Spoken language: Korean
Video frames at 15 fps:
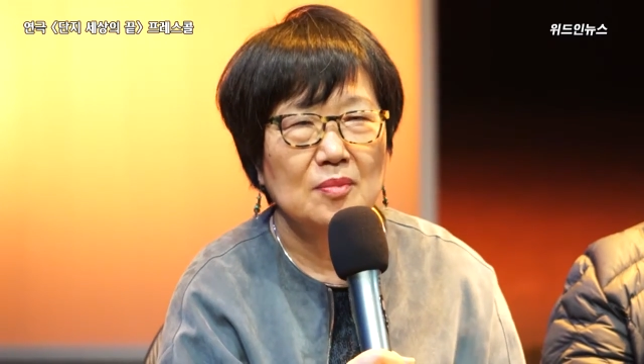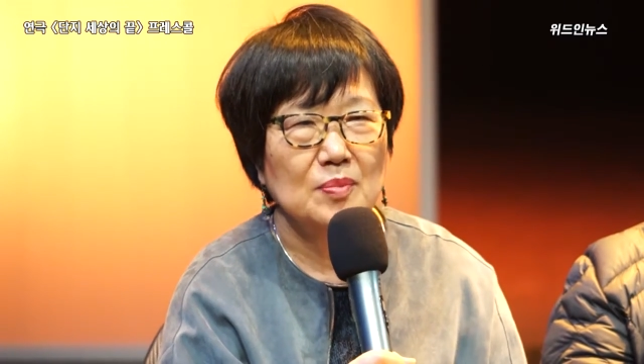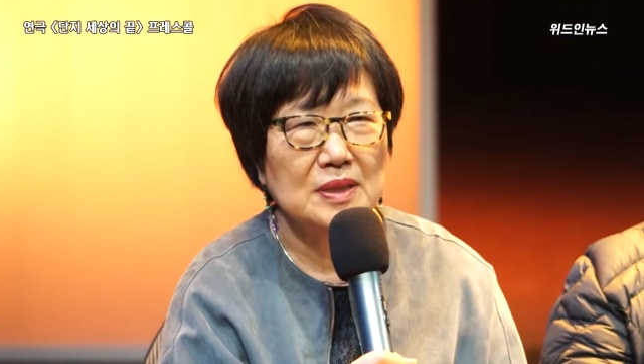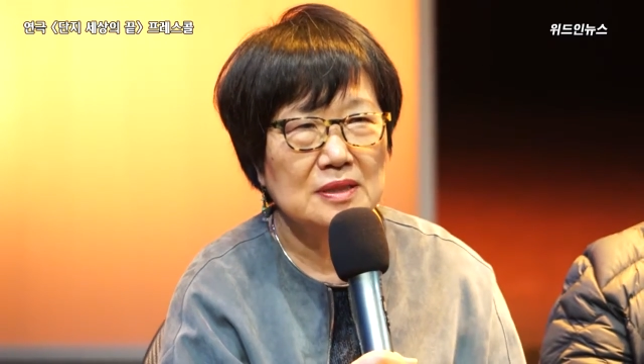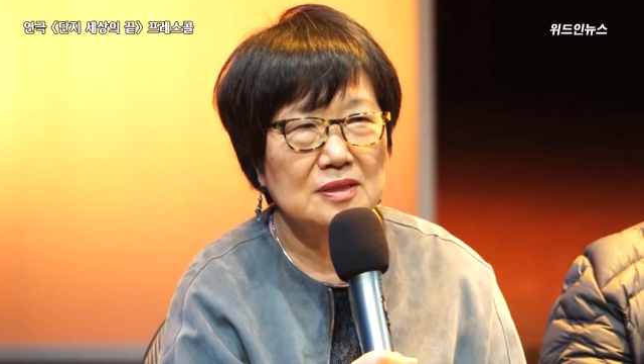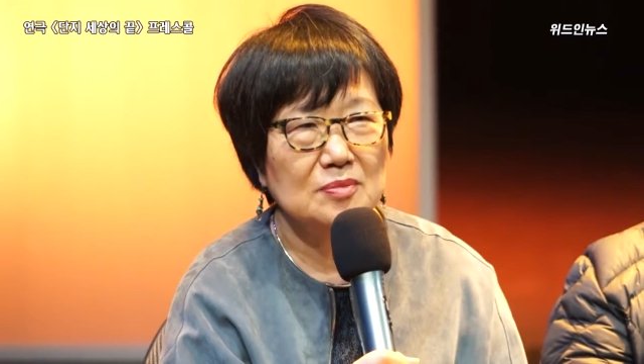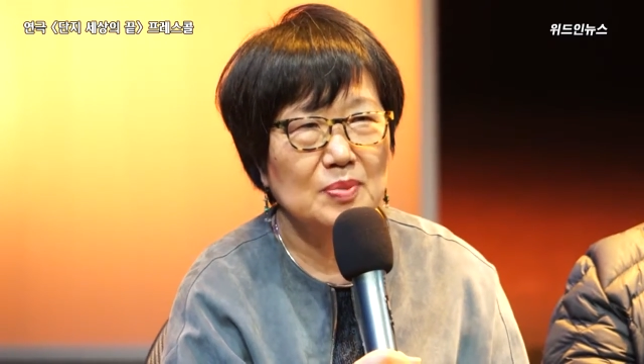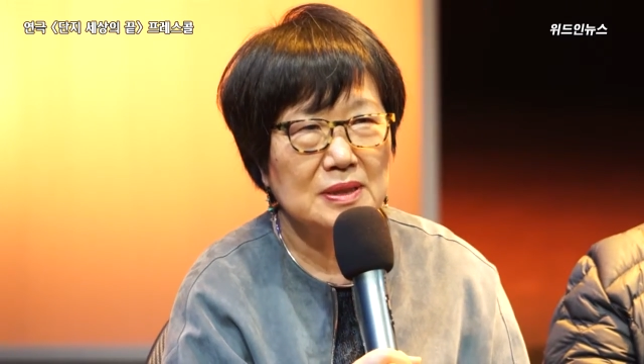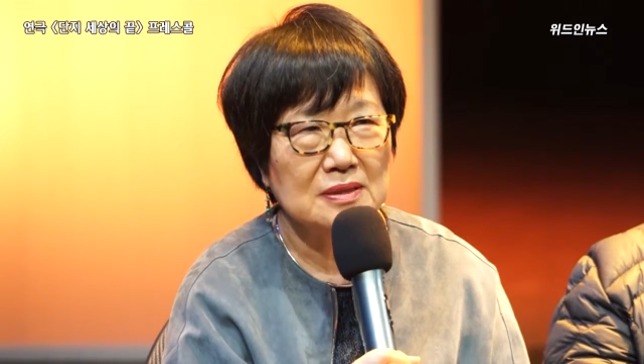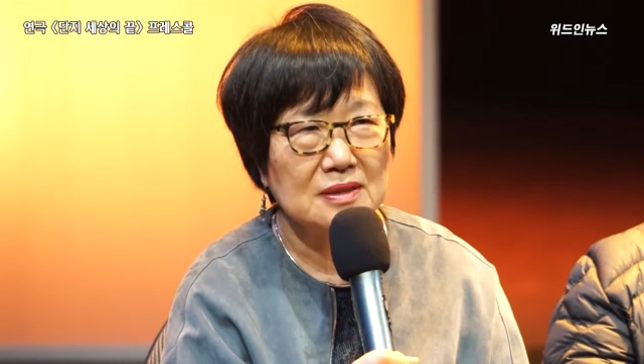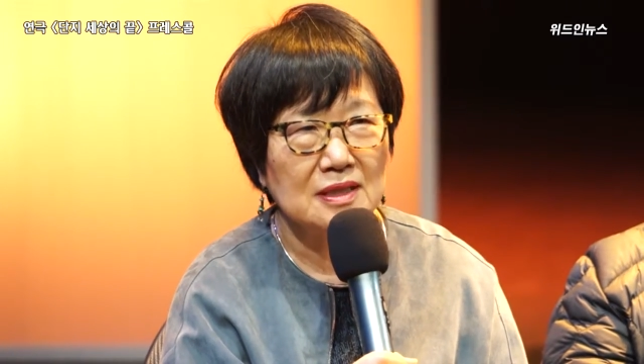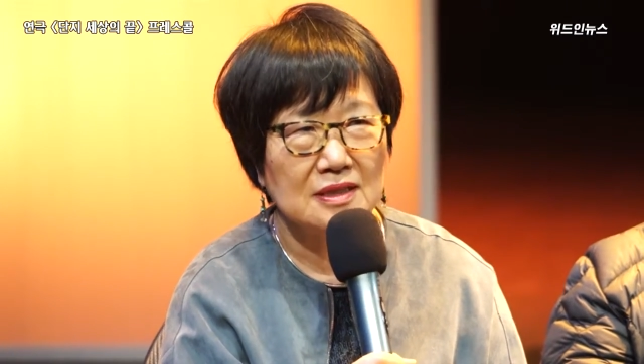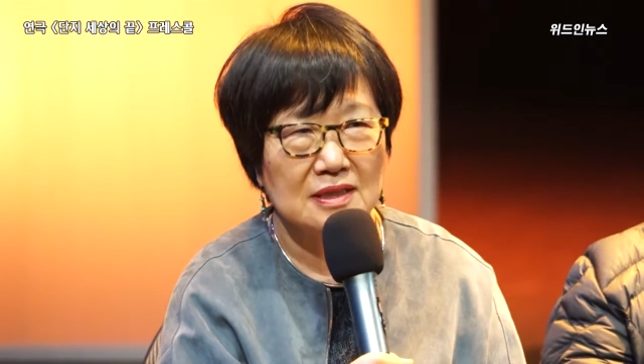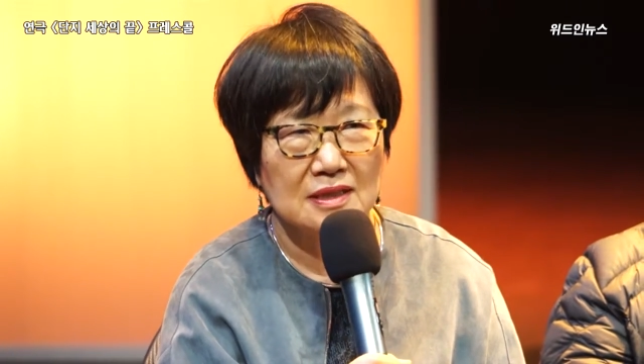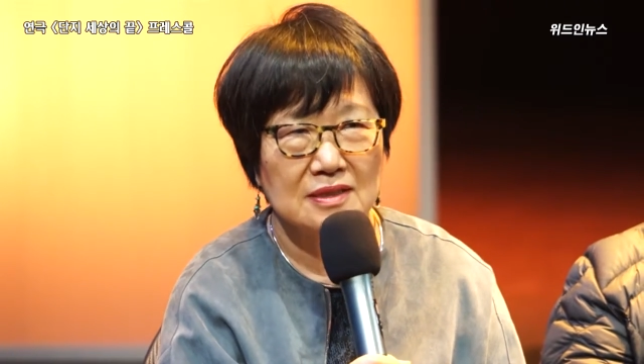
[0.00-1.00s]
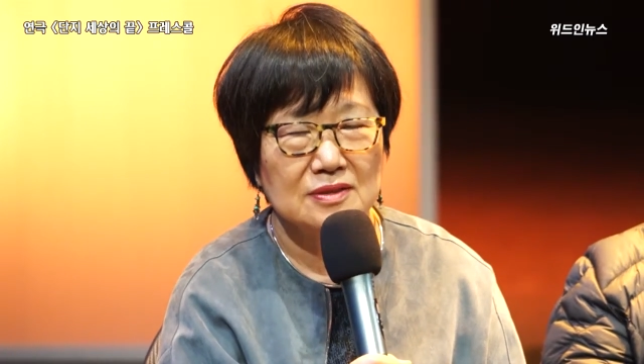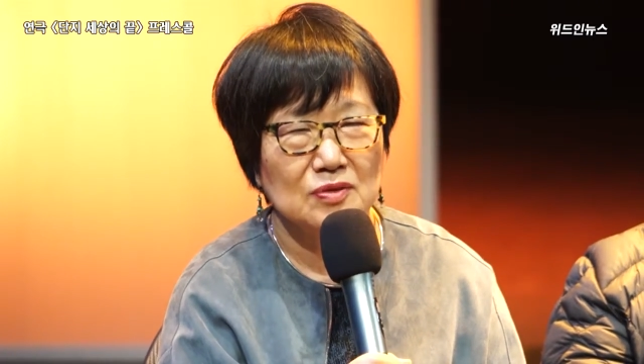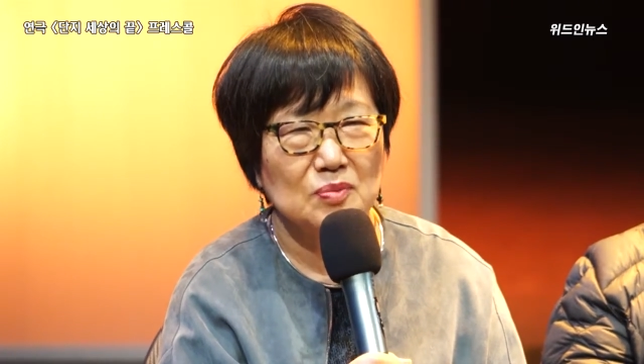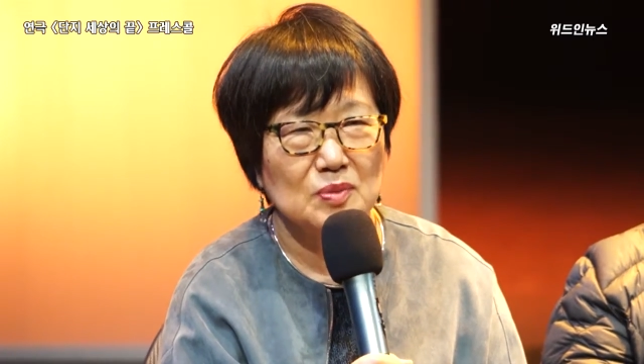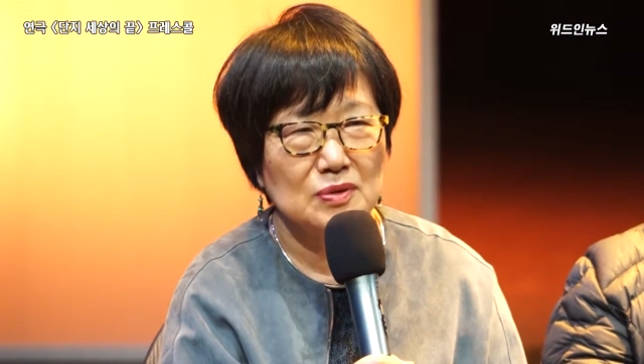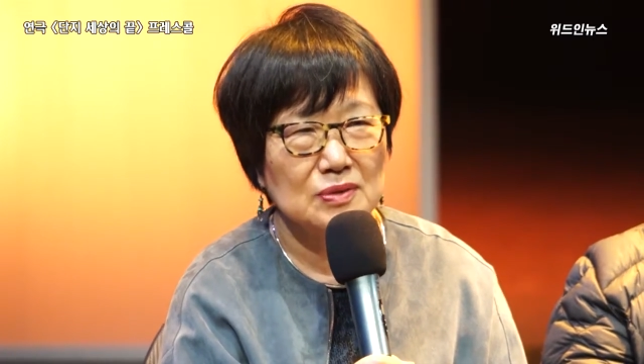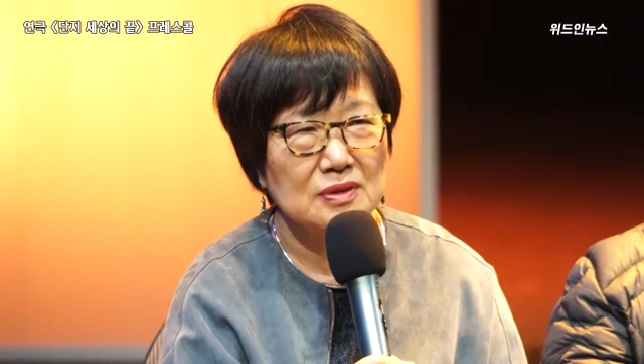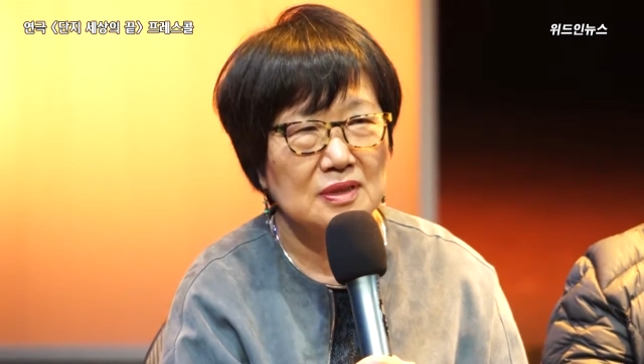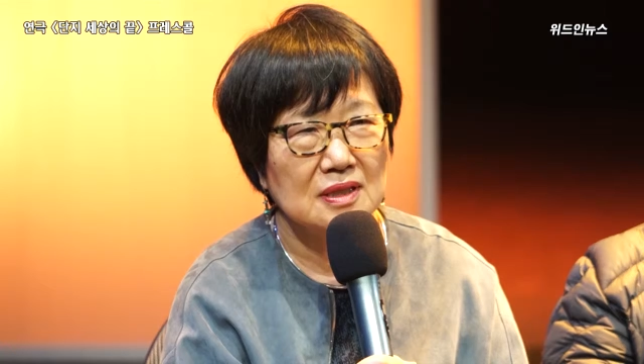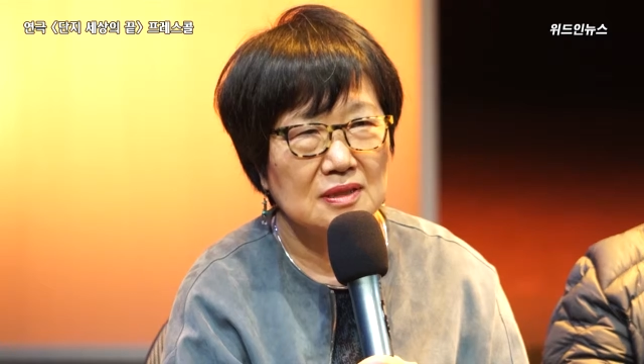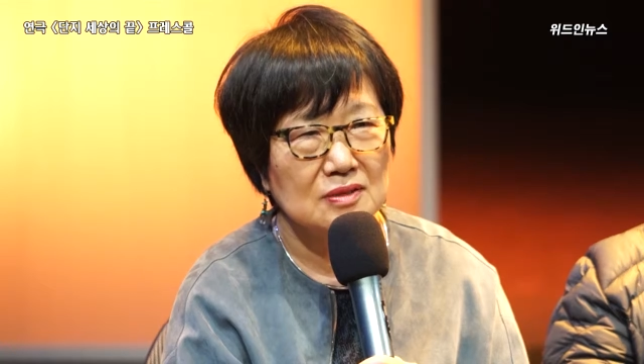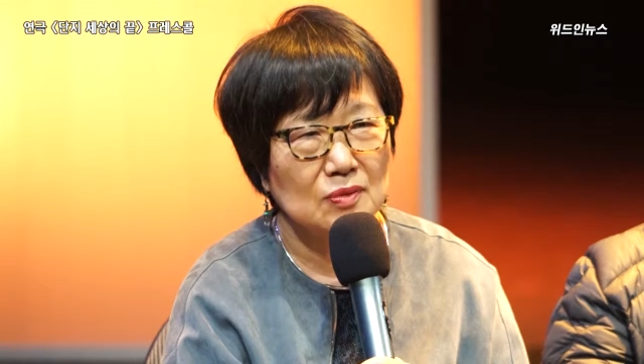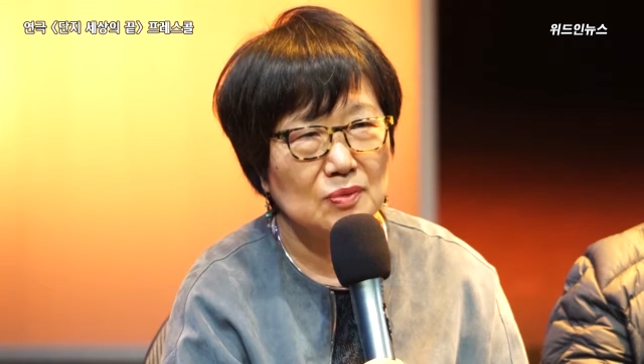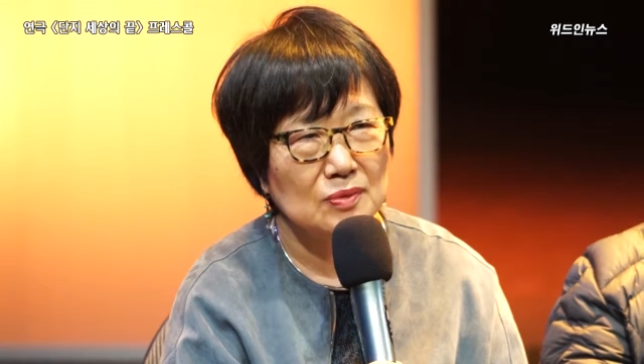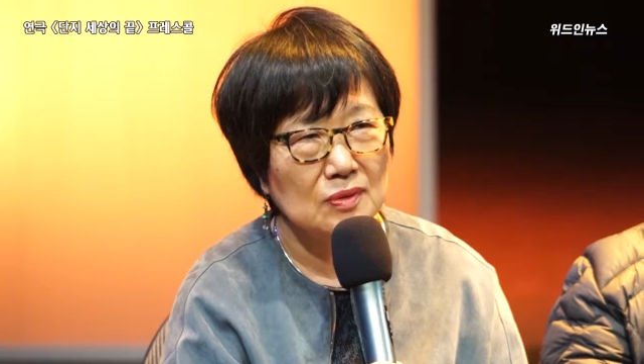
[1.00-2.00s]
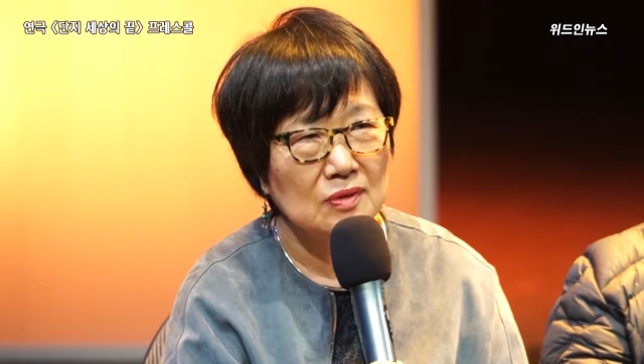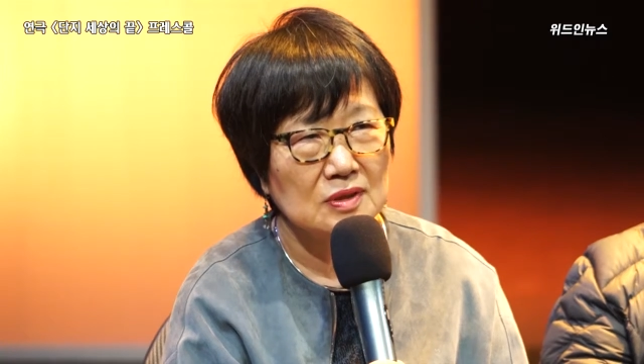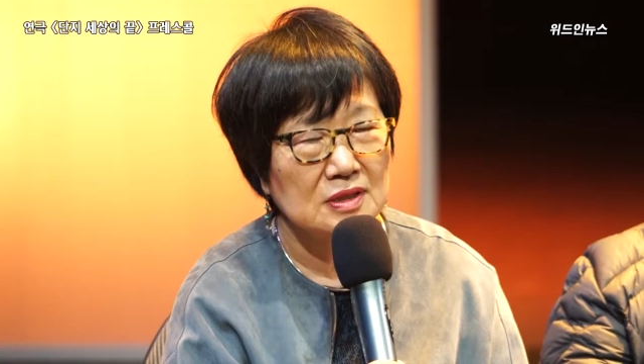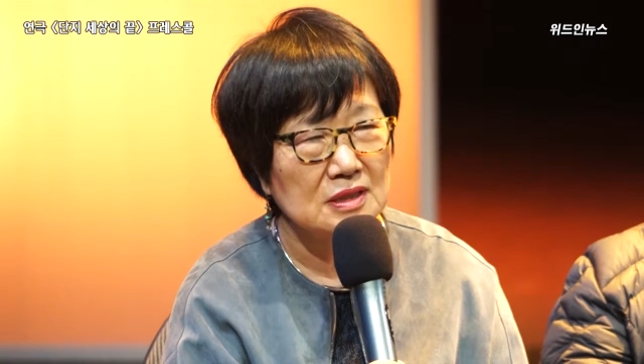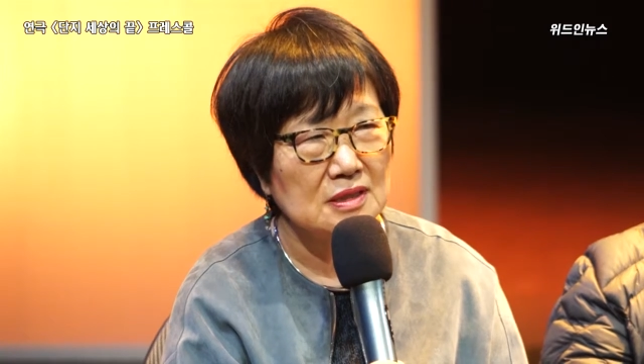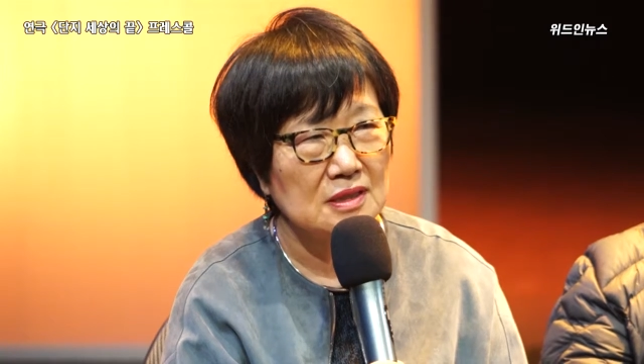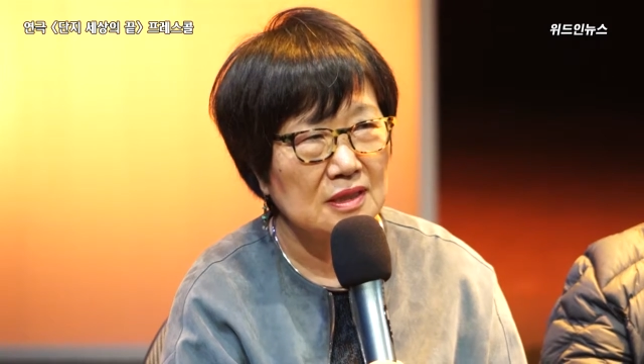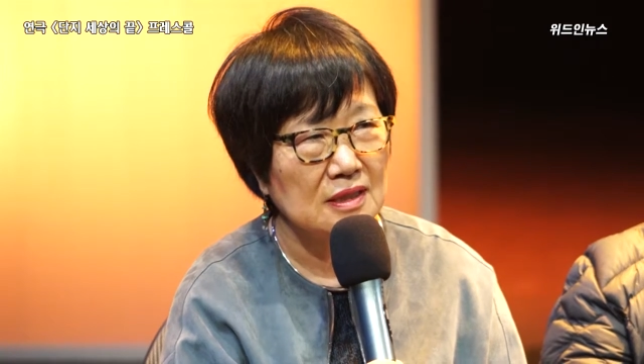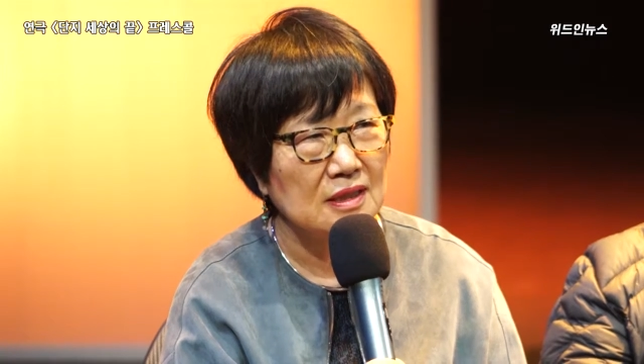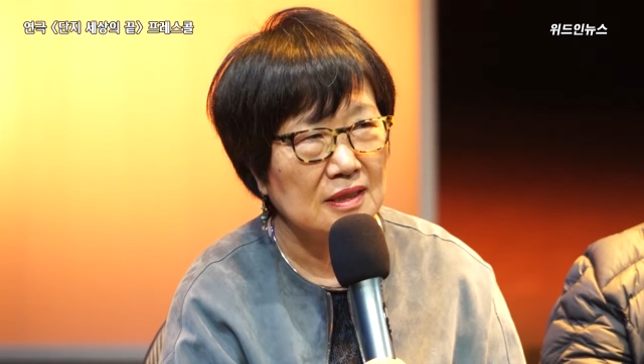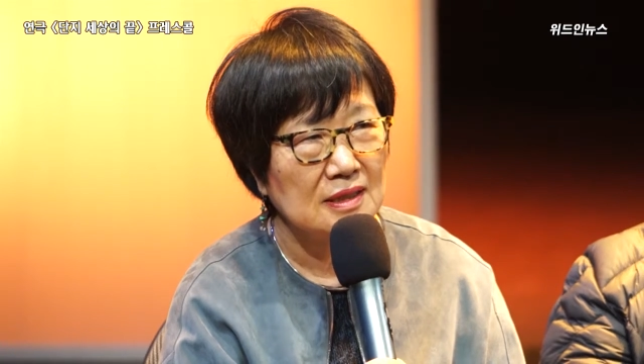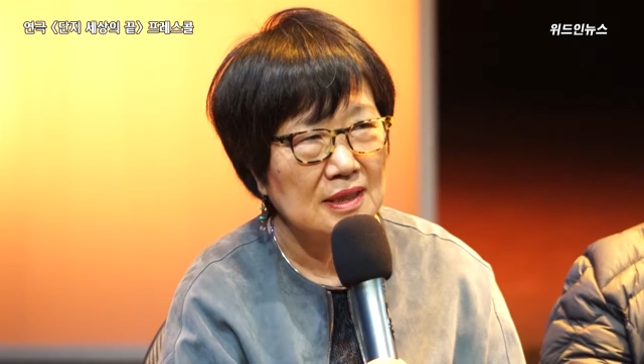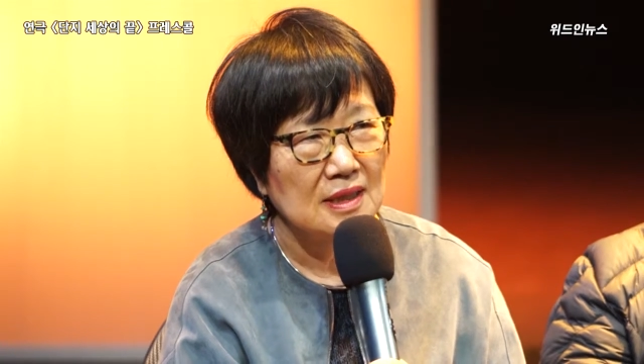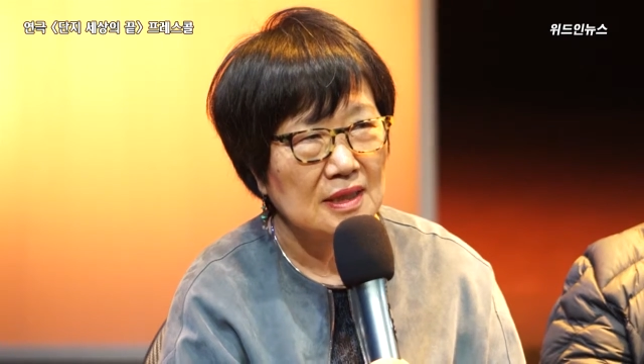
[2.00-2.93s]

반질반질하게 해서 멋지게 해서 오는 것인데